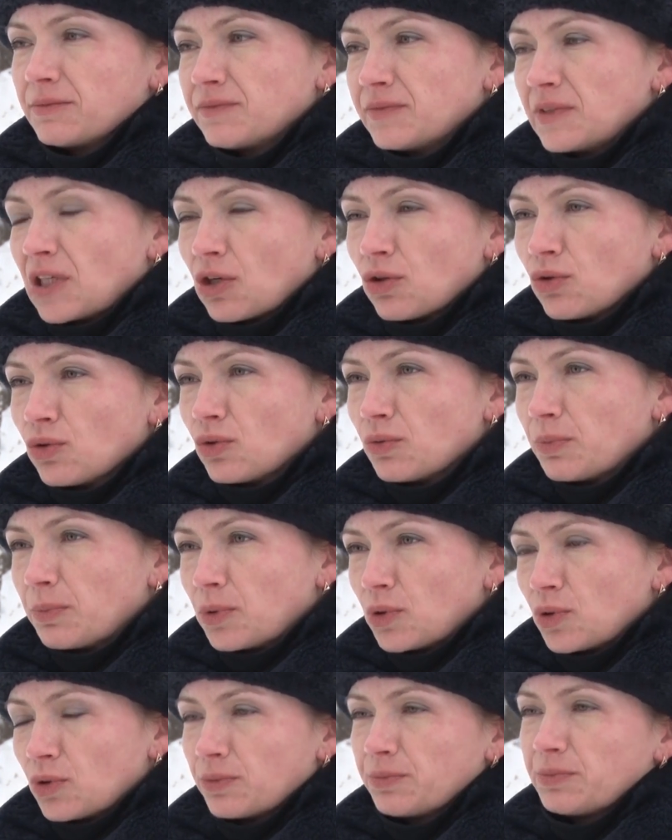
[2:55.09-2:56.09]
дорогу
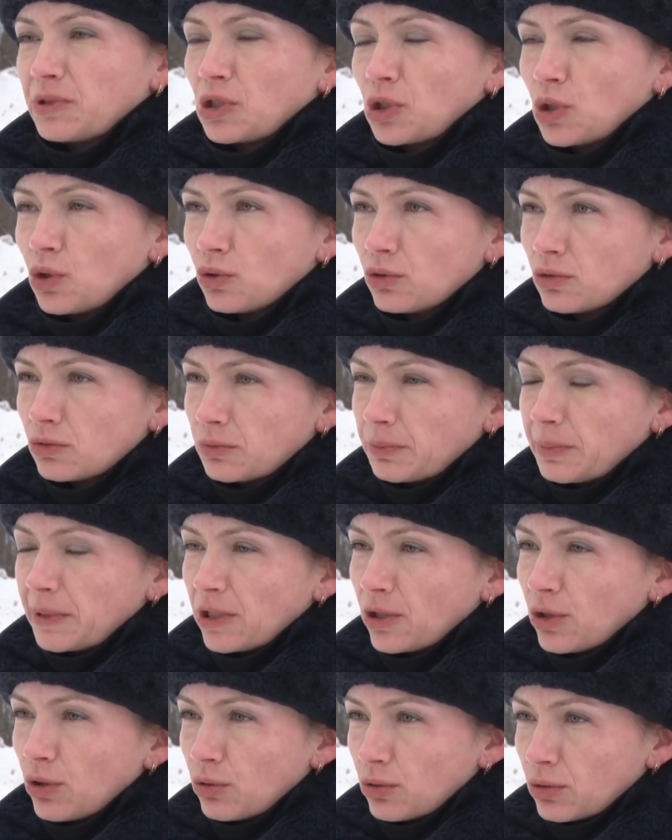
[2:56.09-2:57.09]
по пешеходному
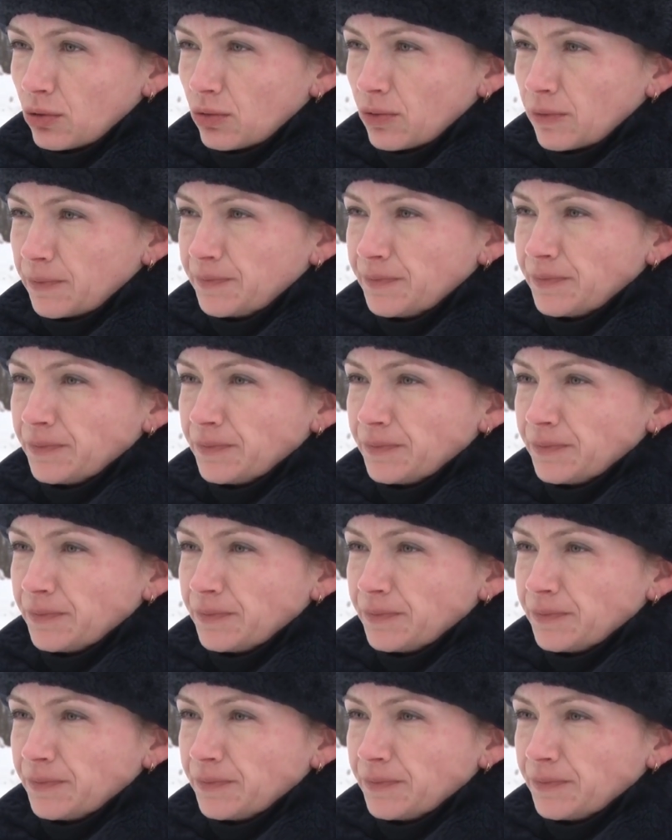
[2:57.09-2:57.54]
переходу,